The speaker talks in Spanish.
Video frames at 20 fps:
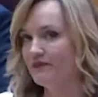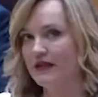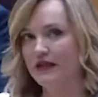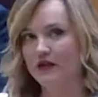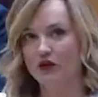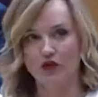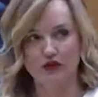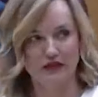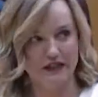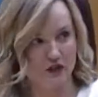
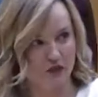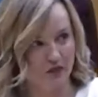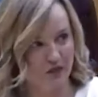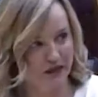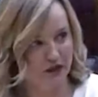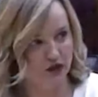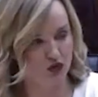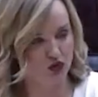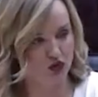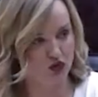con
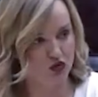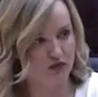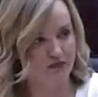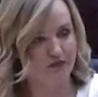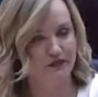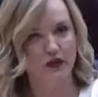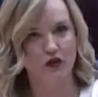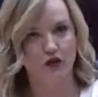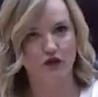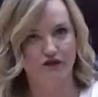expertos,
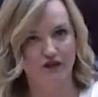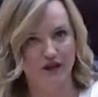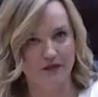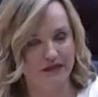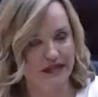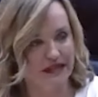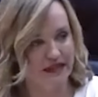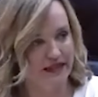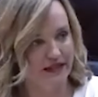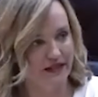con
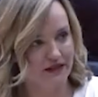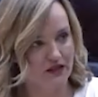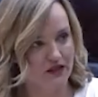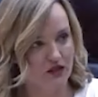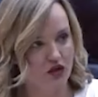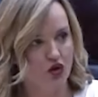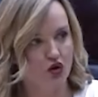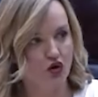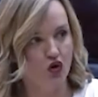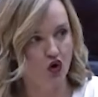familias,
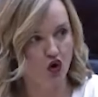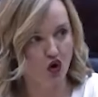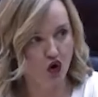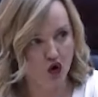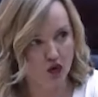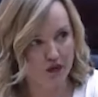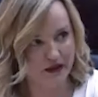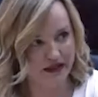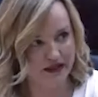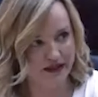con
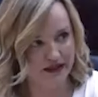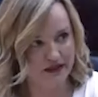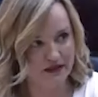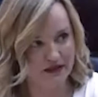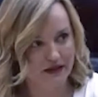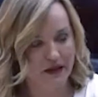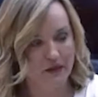jóvenes,